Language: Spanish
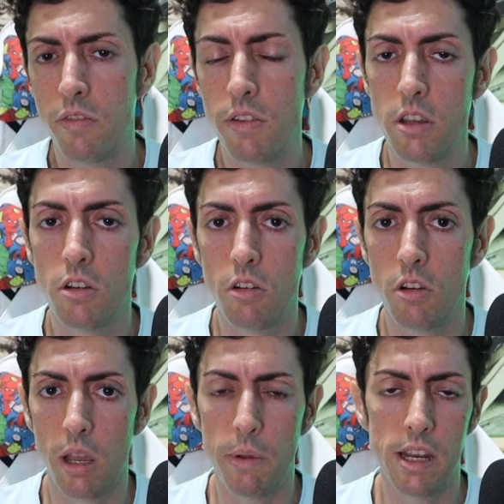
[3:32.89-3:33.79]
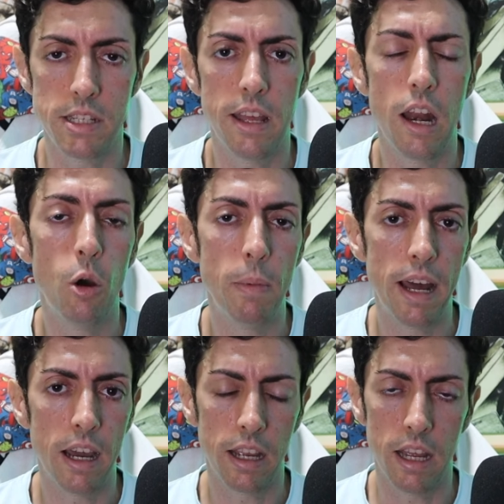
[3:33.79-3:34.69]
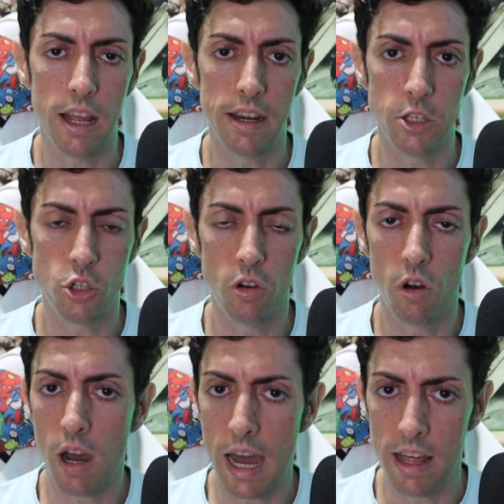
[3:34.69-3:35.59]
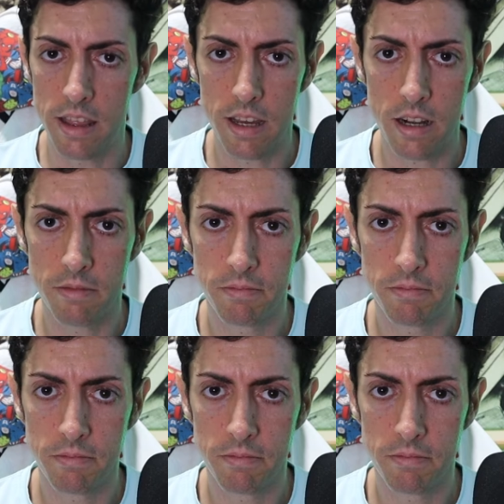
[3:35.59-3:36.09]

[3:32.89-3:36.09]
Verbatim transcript: frío con lo que viene a ser el homenaje que le han hecho a Lázaro,